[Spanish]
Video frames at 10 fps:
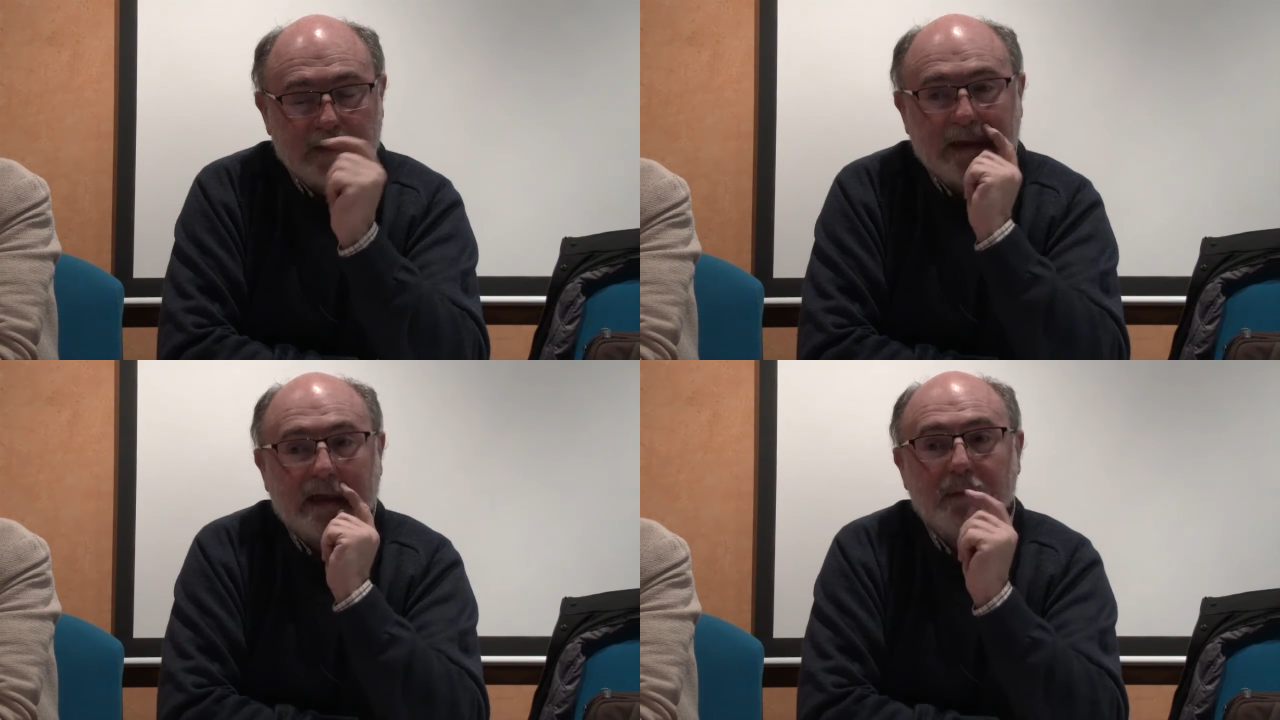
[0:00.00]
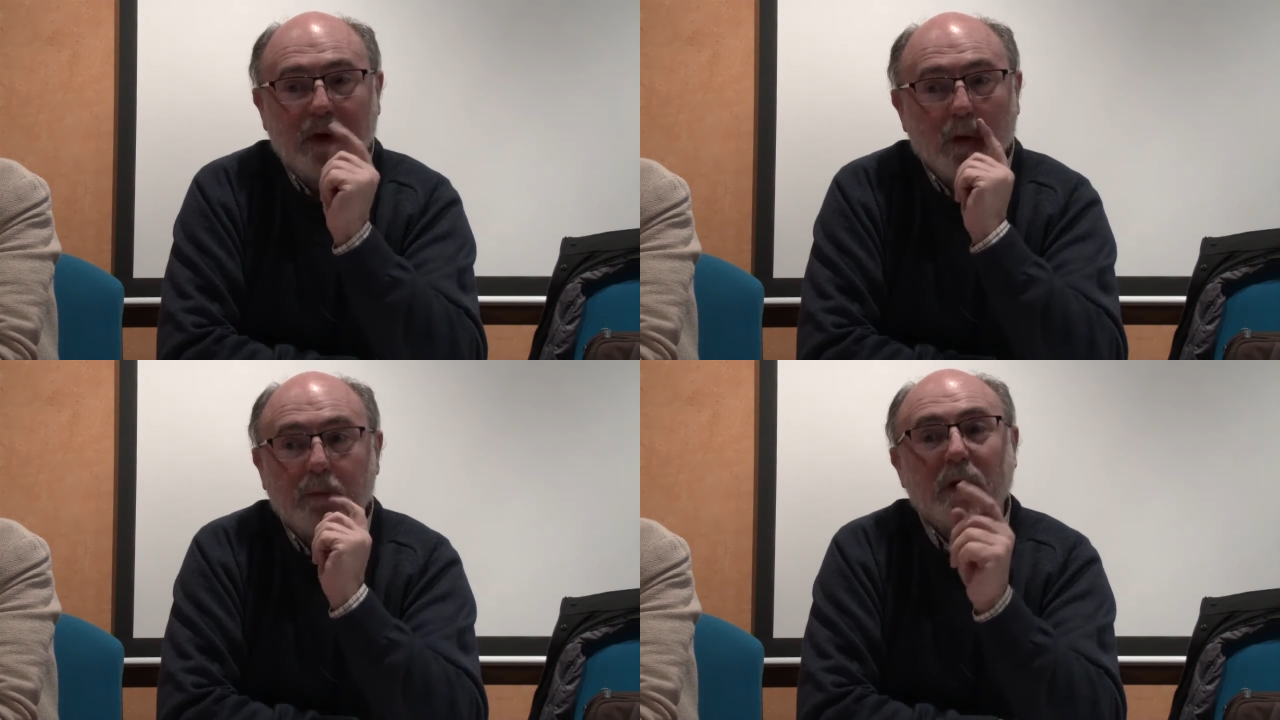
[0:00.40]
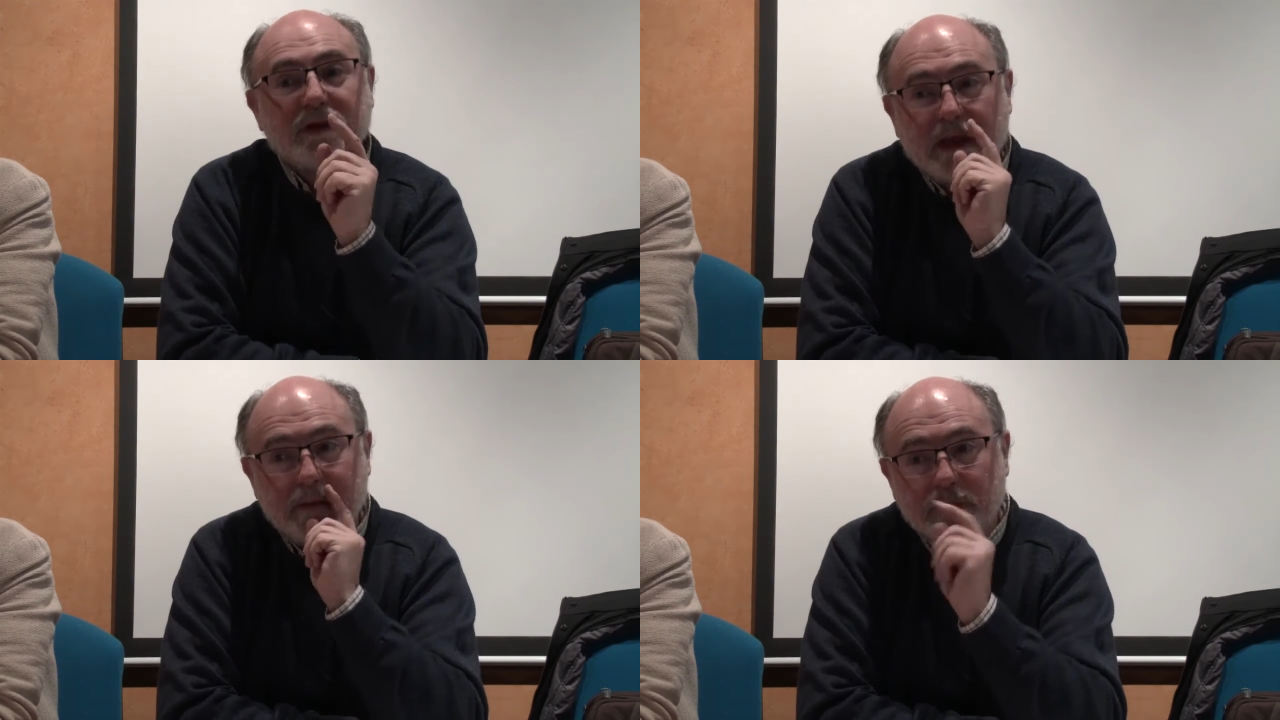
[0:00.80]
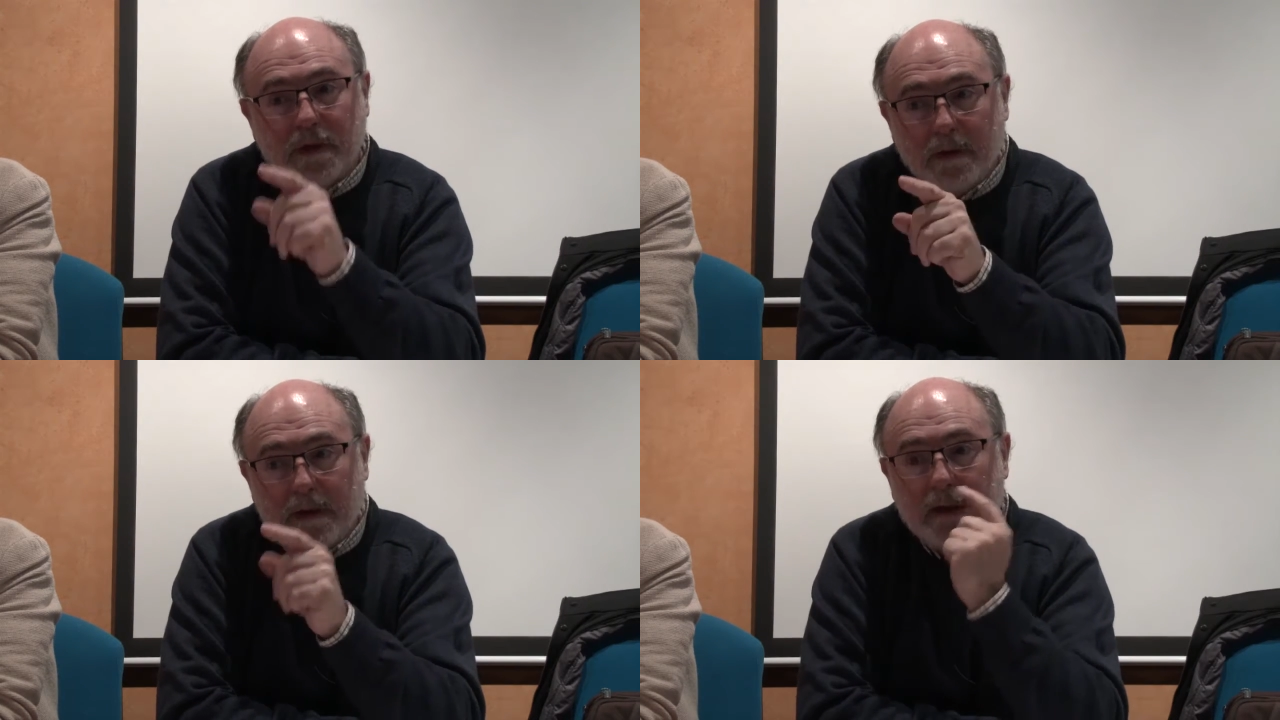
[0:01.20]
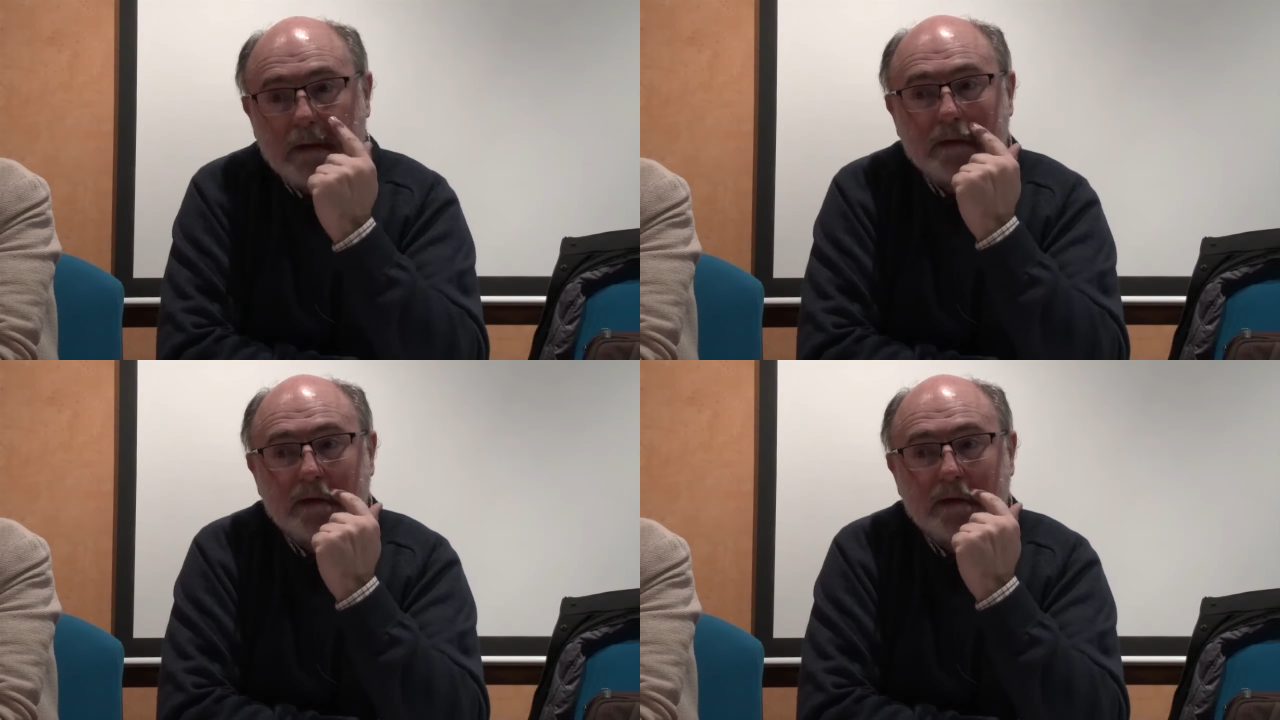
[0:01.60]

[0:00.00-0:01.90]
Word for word: tengan, mejor. Pero esa responsabilidad